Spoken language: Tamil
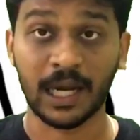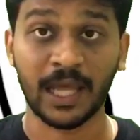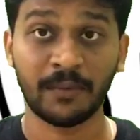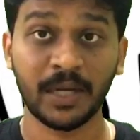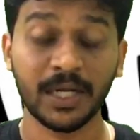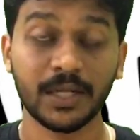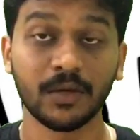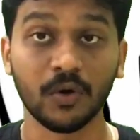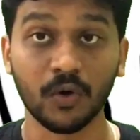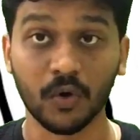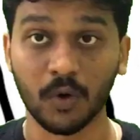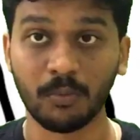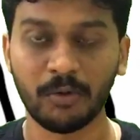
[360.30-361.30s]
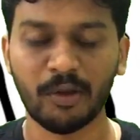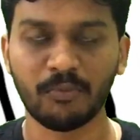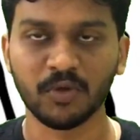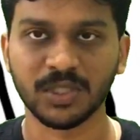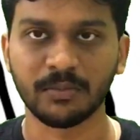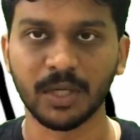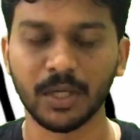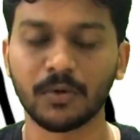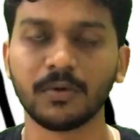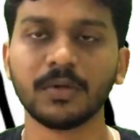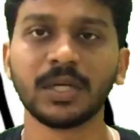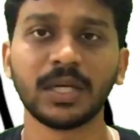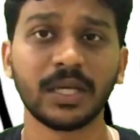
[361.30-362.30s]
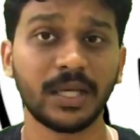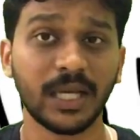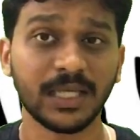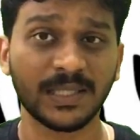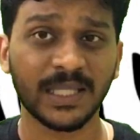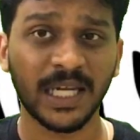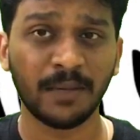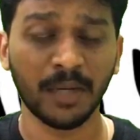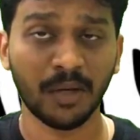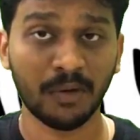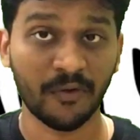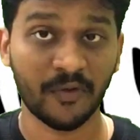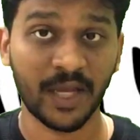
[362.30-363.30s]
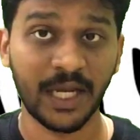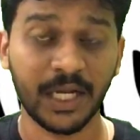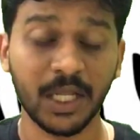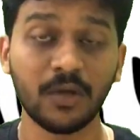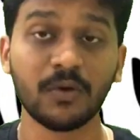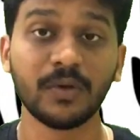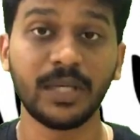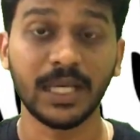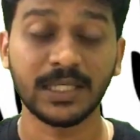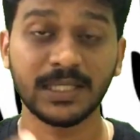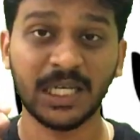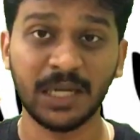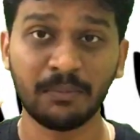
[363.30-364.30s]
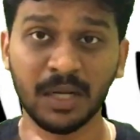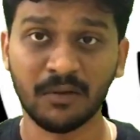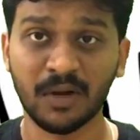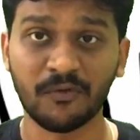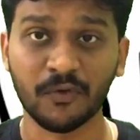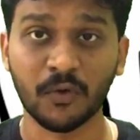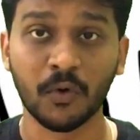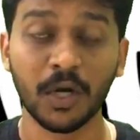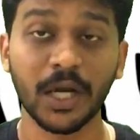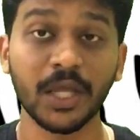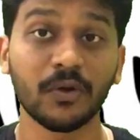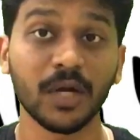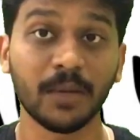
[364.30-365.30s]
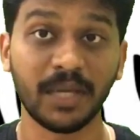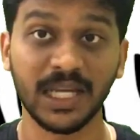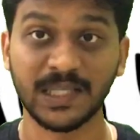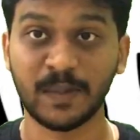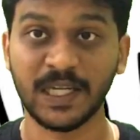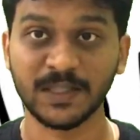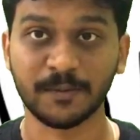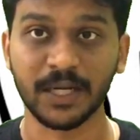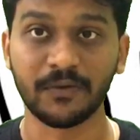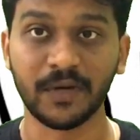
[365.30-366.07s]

கிளைமேட் ரொம்பவே மோசமாயிரும் எக்ஸ்ட்ரீம் லெவல் ஆஃப் ஹீட்டையும் எக்ஸ்ட்ரீம் லெவல் ஆஃப் கோல்டையும் நம்ம எக்ஸ்பீரியன்ஸ் பண்ண